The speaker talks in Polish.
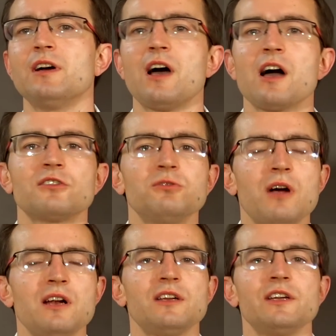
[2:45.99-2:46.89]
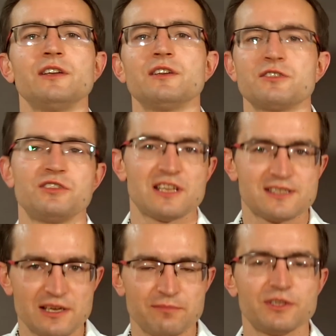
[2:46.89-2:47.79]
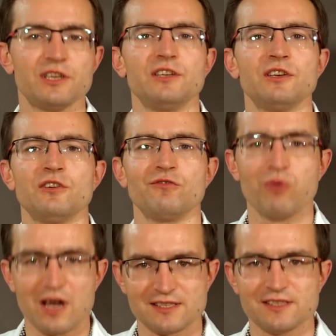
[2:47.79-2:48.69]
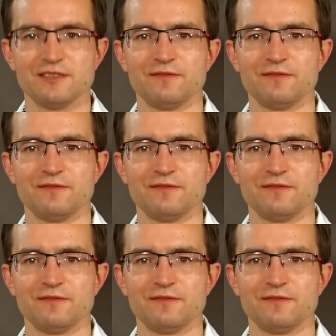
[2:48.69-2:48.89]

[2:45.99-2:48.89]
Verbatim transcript: aktualnej czy następnej władzy?